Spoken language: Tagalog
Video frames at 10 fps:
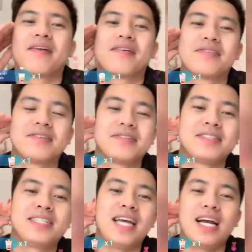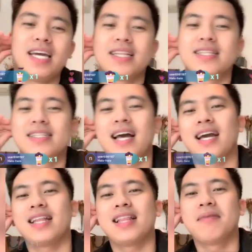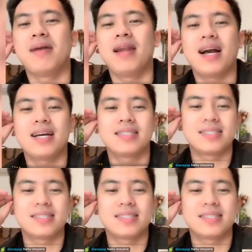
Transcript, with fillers: Si Anghit. Anghit lang malakas.